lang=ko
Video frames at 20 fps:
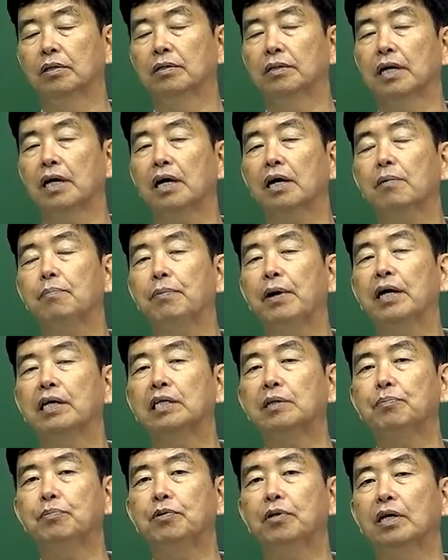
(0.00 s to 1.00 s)
내가
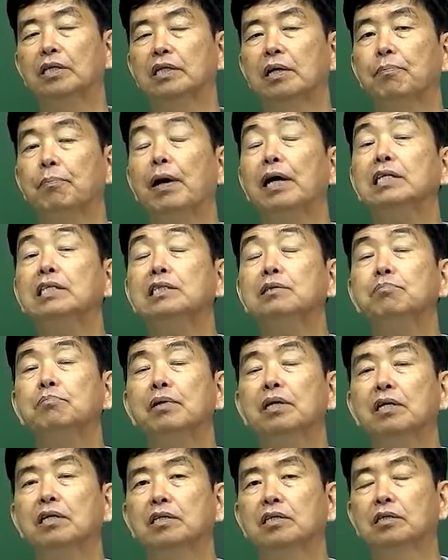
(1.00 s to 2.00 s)
100이 필요한데
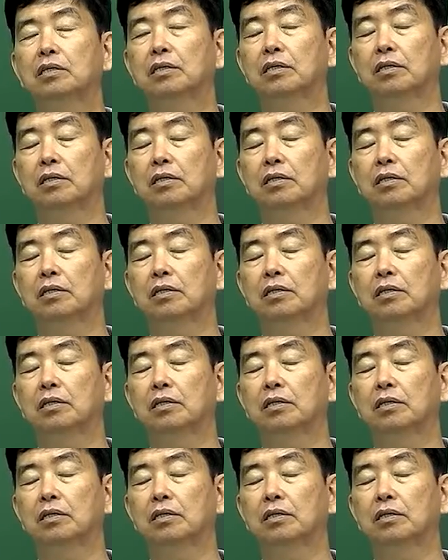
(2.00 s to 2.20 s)
80만